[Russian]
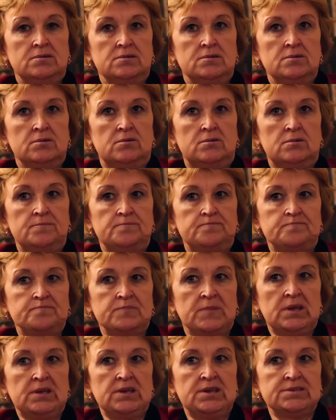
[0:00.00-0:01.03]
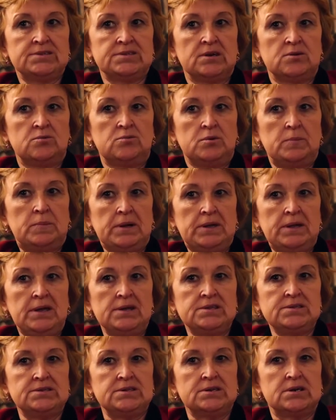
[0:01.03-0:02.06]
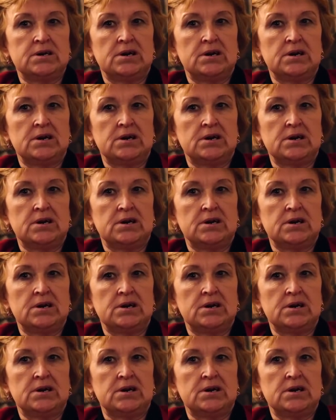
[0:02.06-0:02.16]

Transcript: но есть такое понятие,